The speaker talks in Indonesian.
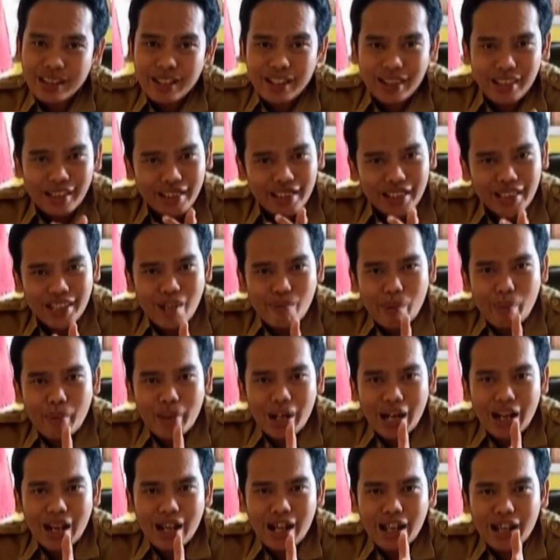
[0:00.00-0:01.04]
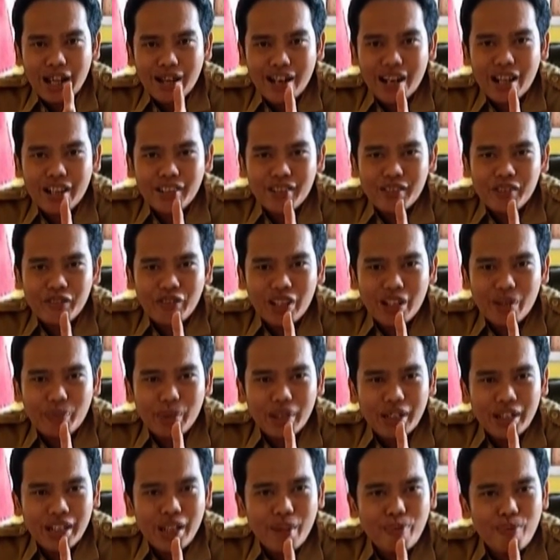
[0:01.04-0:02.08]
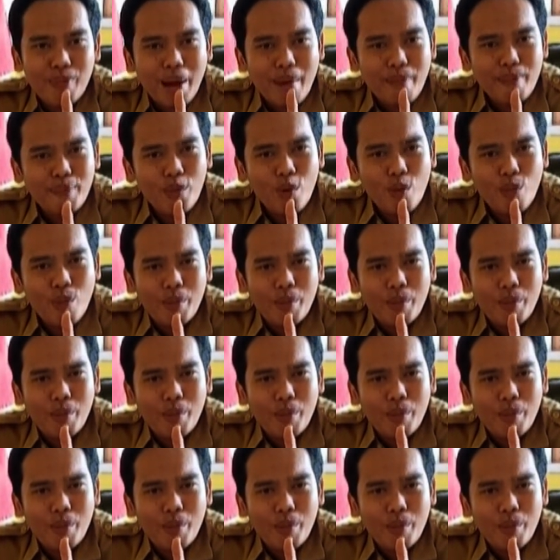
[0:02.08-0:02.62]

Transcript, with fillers: Ketiga pemeran anak-anak di film ini mampu